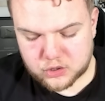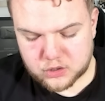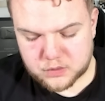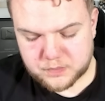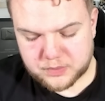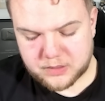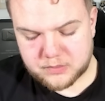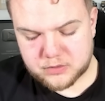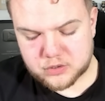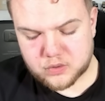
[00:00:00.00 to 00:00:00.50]

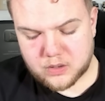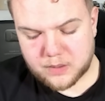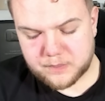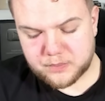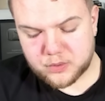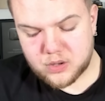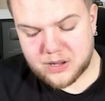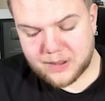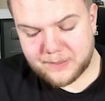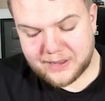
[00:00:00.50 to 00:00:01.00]
podemos jugar
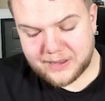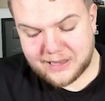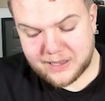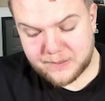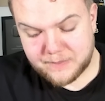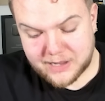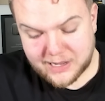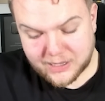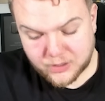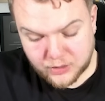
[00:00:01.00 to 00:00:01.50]
bruja madre. Y
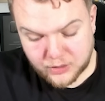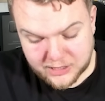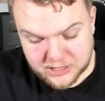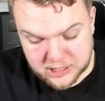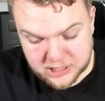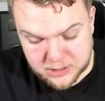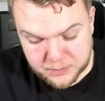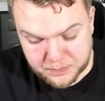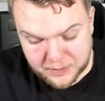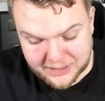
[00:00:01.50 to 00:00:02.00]
mira con el
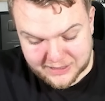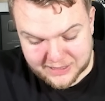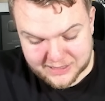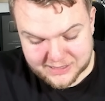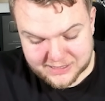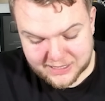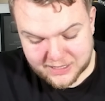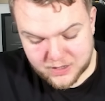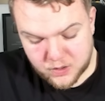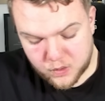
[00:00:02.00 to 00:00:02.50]
chispitas,
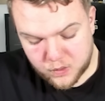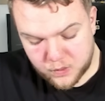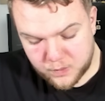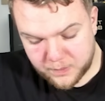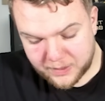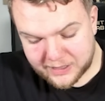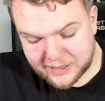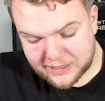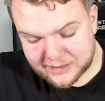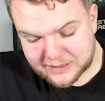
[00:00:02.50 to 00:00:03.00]
eh. Oh my
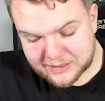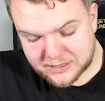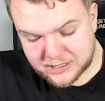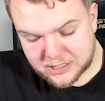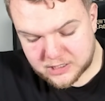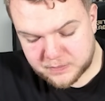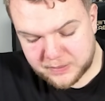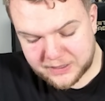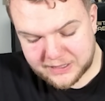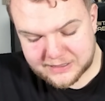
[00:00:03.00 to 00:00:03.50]
god, el
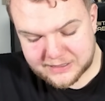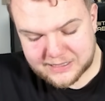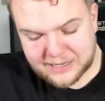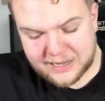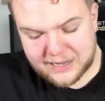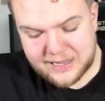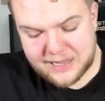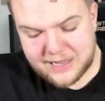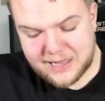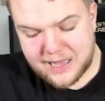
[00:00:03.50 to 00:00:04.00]
chispitas
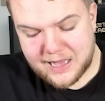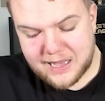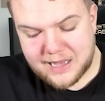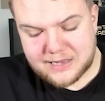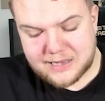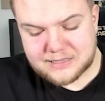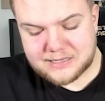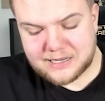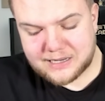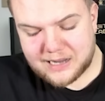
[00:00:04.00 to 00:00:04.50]
caí.
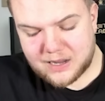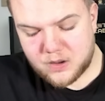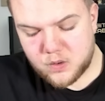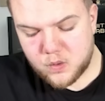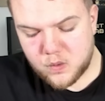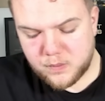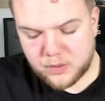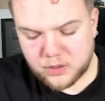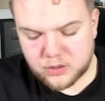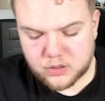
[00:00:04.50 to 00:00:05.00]
Saca un
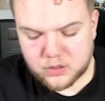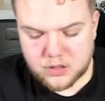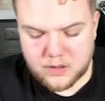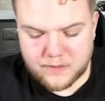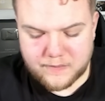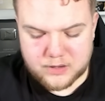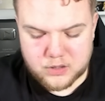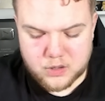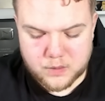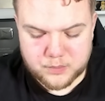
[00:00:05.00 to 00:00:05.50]
montón de
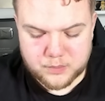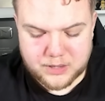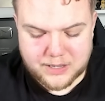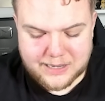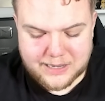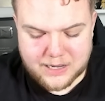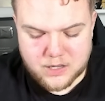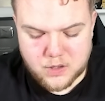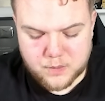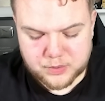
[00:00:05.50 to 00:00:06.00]
valor. Buen
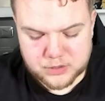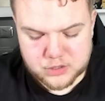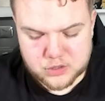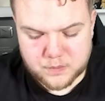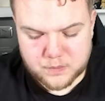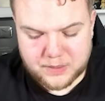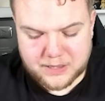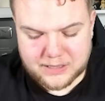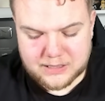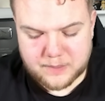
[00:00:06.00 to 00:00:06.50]
rayo por su
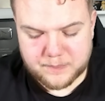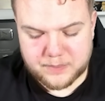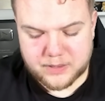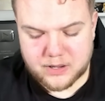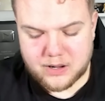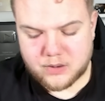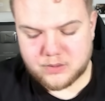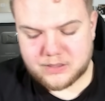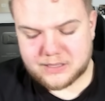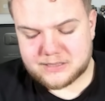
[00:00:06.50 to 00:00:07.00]
parte, pero
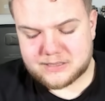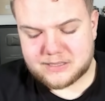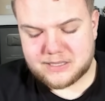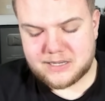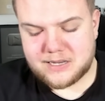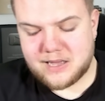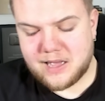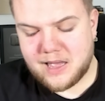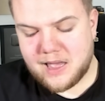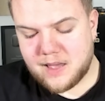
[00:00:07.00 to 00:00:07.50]
aún así
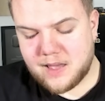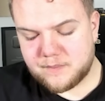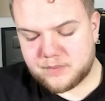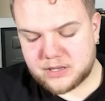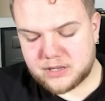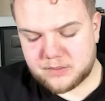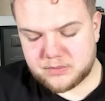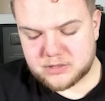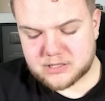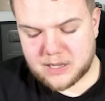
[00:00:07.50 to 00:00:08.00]

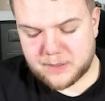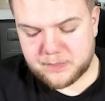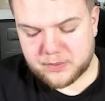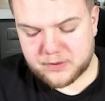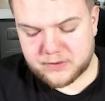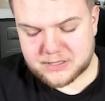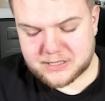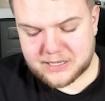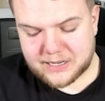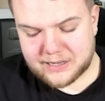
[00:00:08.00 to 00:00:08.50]
podemos
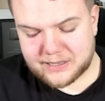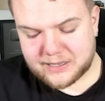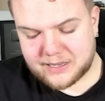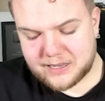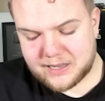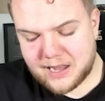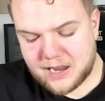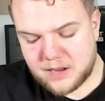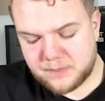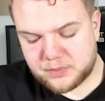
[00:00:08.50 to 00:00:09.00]
aprovechar aquí
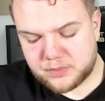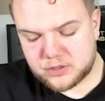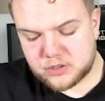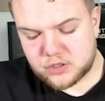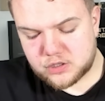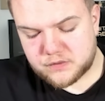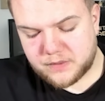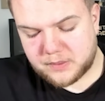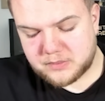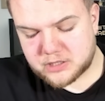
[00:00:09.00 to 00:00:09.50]
el por 2.
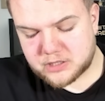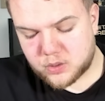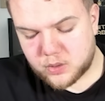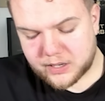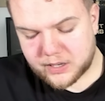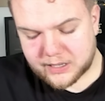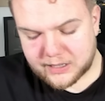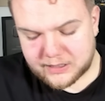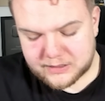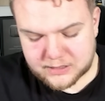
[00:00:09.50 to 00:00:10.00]
Vamos a jugar
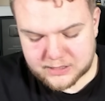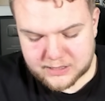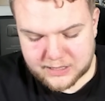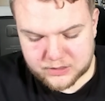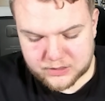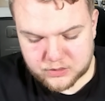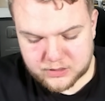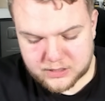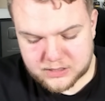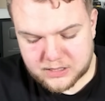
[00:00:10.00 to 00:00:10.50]
gigante esqueleto
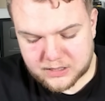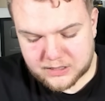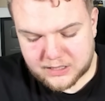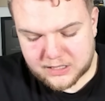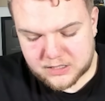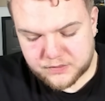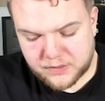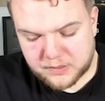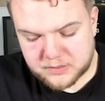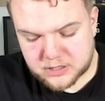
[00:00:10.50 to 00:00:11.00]
desde atrás.
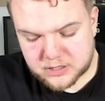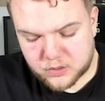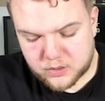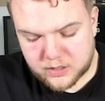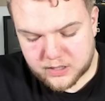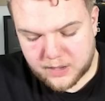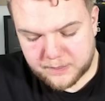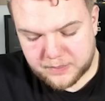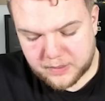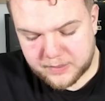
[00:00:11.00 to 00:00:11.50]
Vamos a jugar
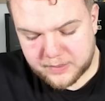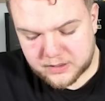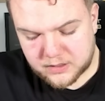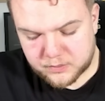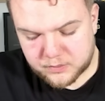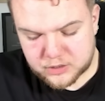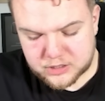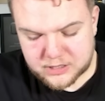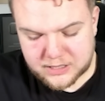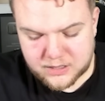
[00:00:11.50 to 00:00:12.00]
rápidamente
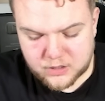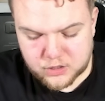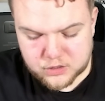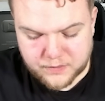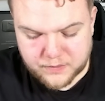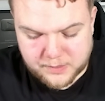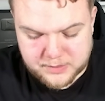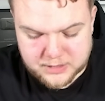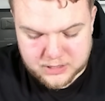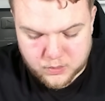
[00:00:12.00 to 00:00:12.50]
murciélagos.
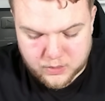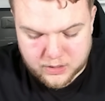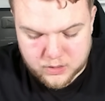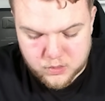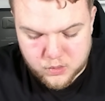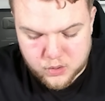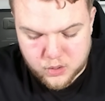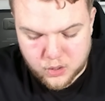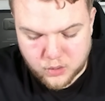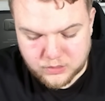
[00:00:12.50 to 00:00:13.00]
Vamos a jugar un
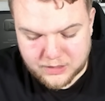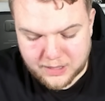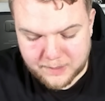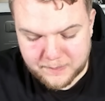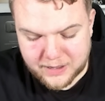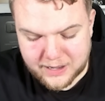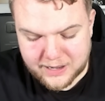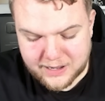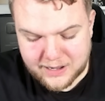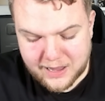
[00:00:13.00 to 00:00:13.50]
clon
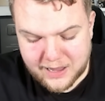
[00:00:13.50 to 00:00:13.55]
también.